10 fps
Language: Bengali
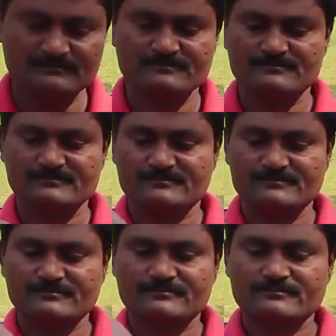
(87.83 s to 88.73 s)
এবং সঙ্গে
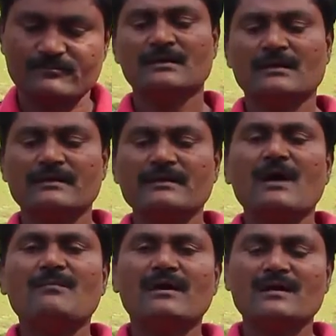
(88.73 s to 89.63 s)
সঙ্গে
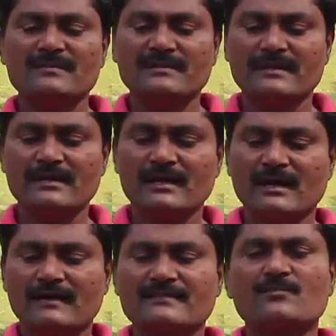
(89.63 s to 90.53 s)
জারের লিডটিরই
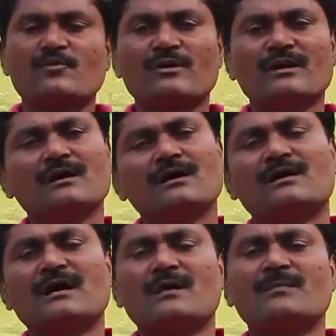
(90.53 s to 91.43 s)
ঢাকনাটি বন্ধ করে দিলাম
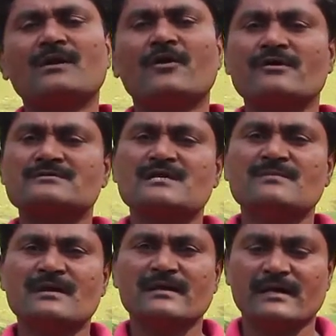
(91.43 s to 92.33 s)
অর্থাৎ
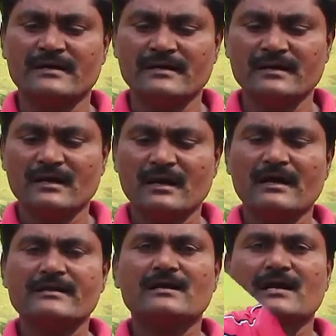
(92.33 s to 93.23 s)
আমরা বলতে পারি এর